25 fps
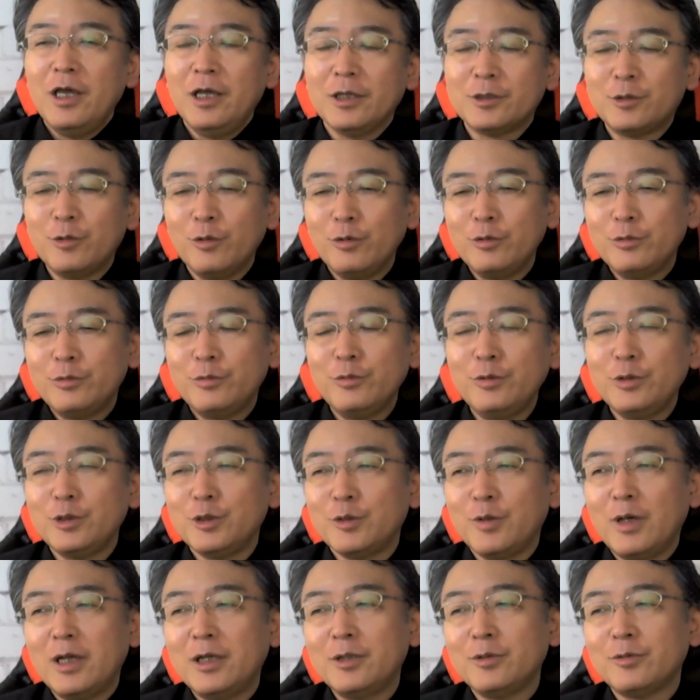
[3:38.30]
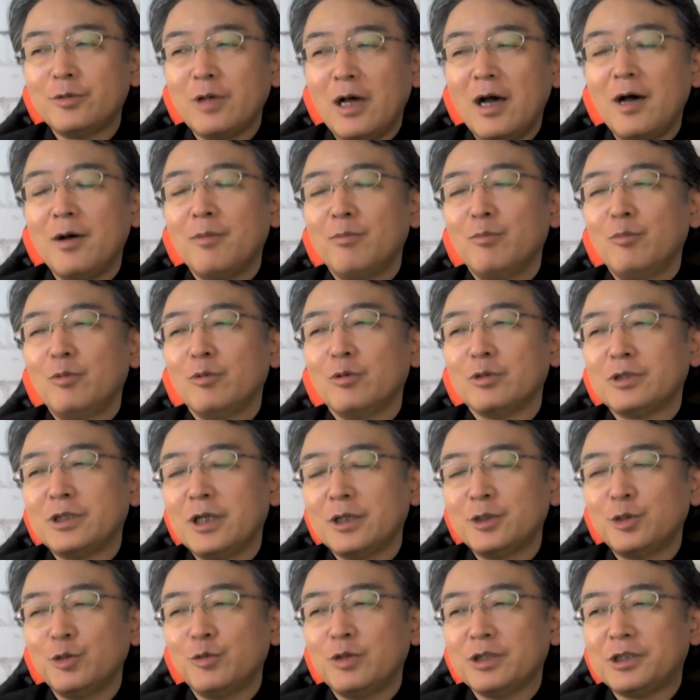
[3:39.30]
えー、そういうふうに言われると、あ、もう
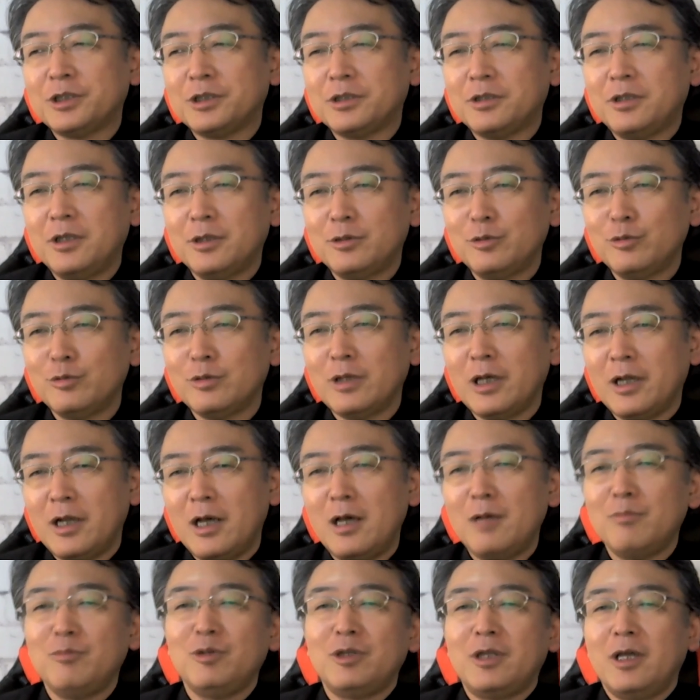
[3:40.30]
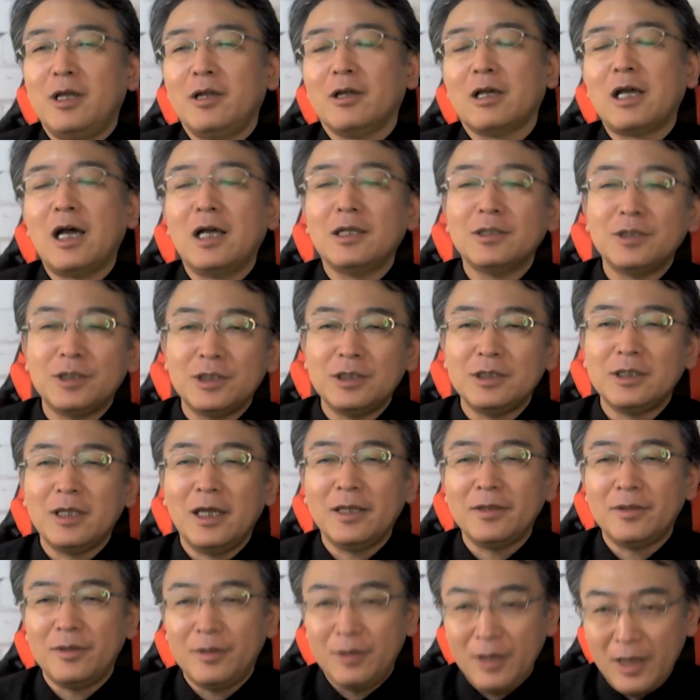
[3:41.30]
社長は知ってるんだな、みたいな感じに
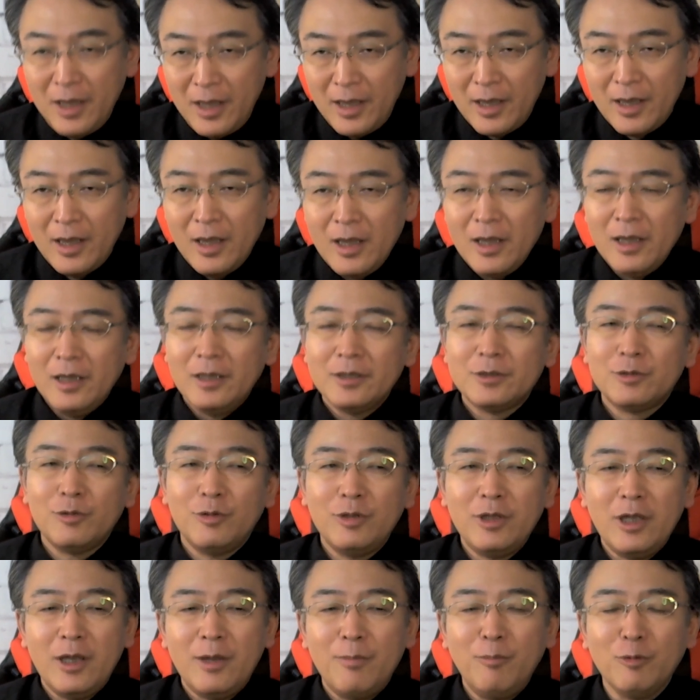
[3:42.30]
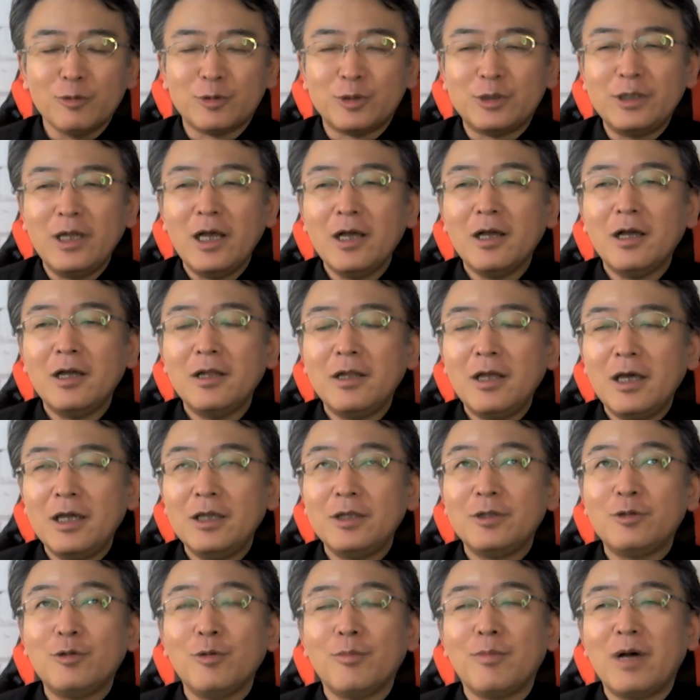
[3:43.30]
なって、それでもう繋がな
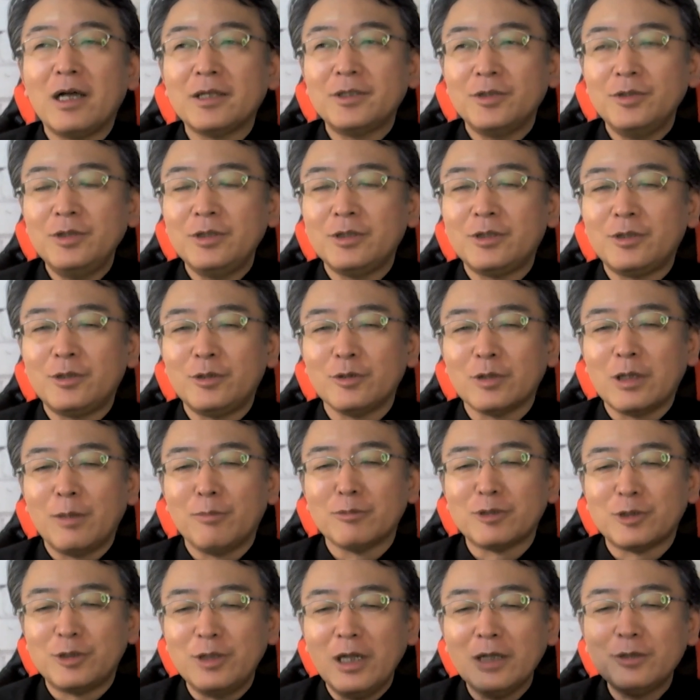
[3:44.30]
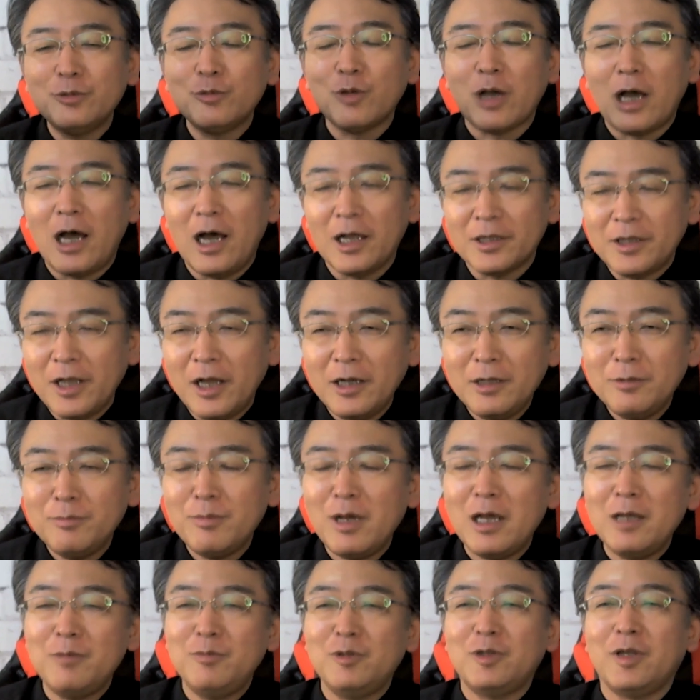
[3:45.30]
いとまずいっていうか、もう繋ぐのが当たり
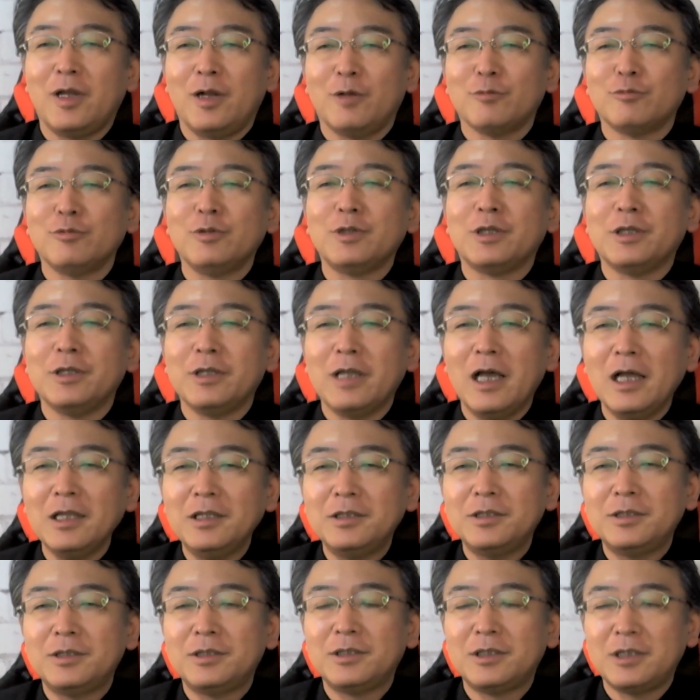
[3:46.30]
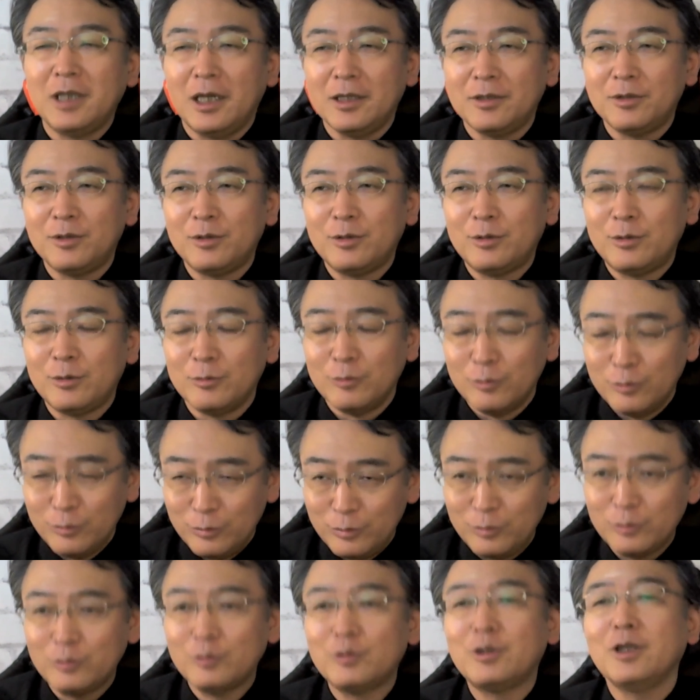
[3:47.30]
前みたいな雰囲気になっちゃっ
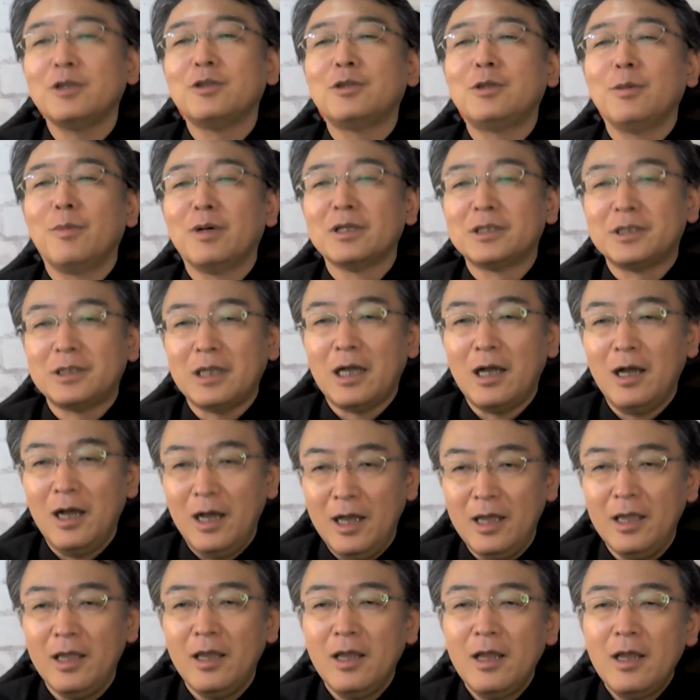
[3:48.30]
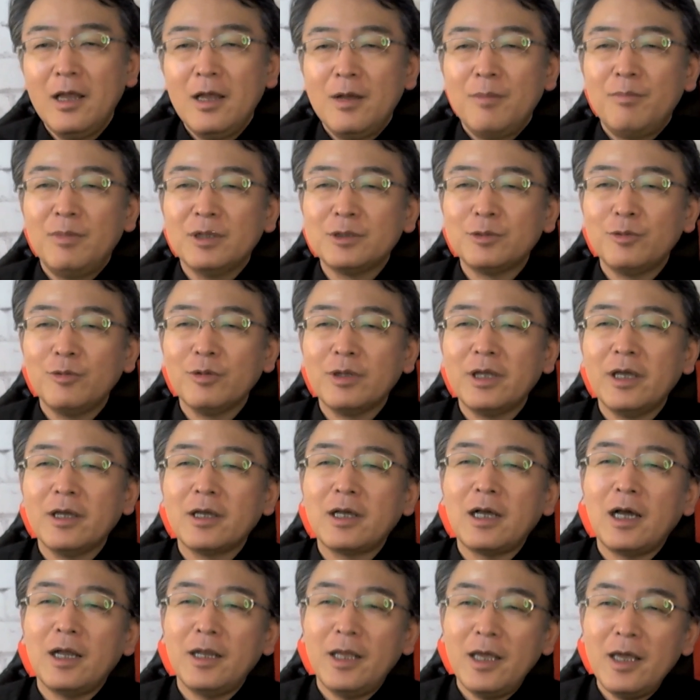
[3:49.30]
るって言ってました。はい。まあ、その
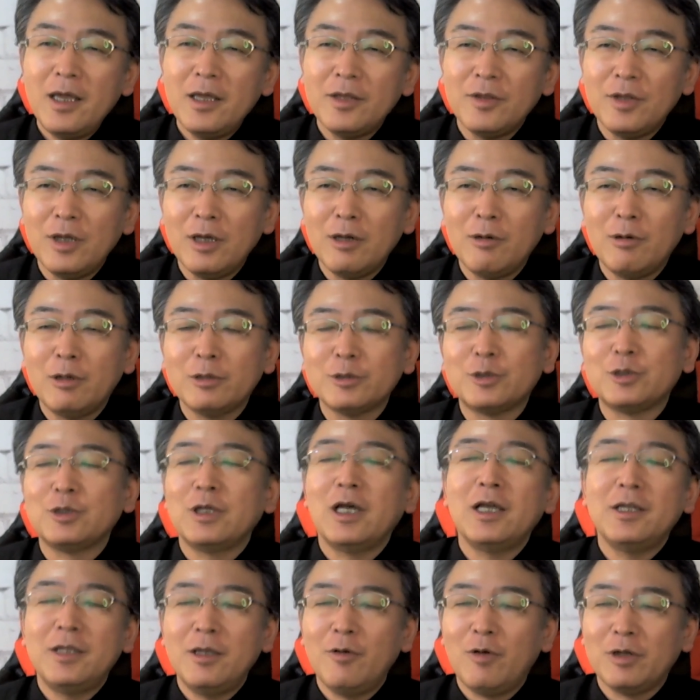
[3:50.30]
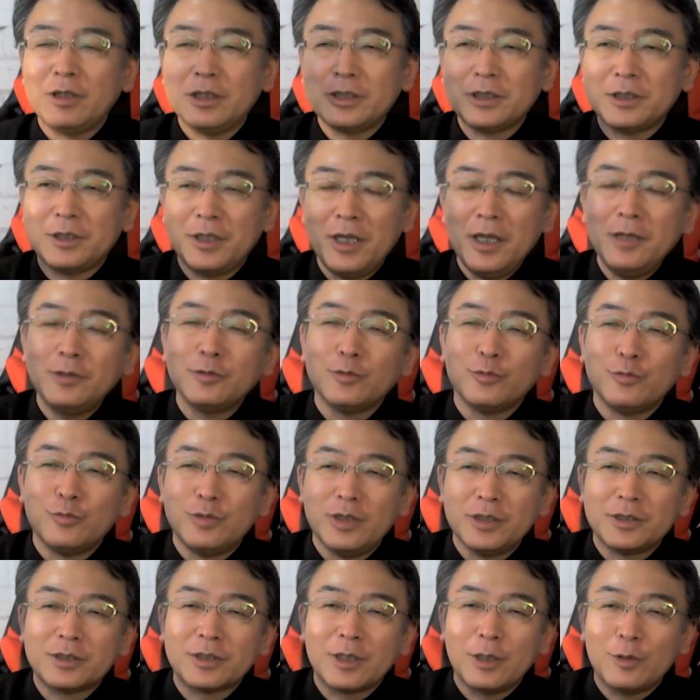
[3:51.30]
結果ね、電話をつないで私出るん
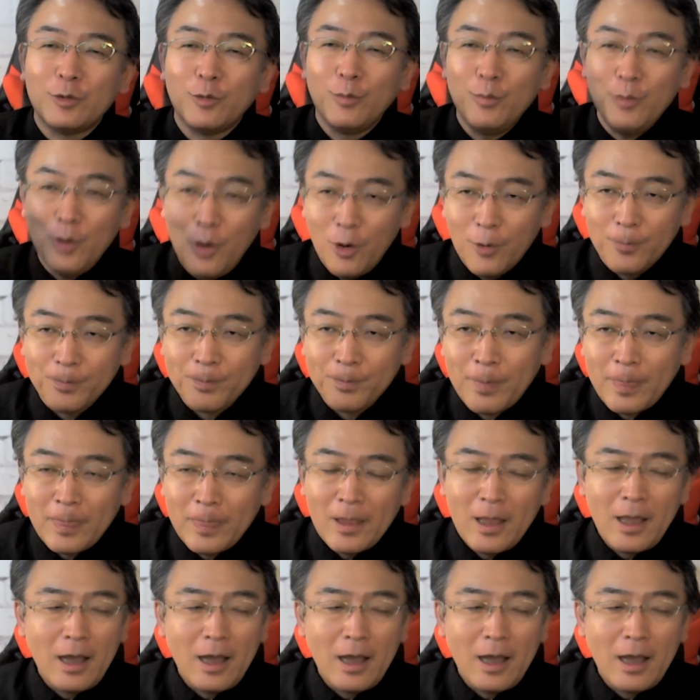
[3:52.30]
ですけども、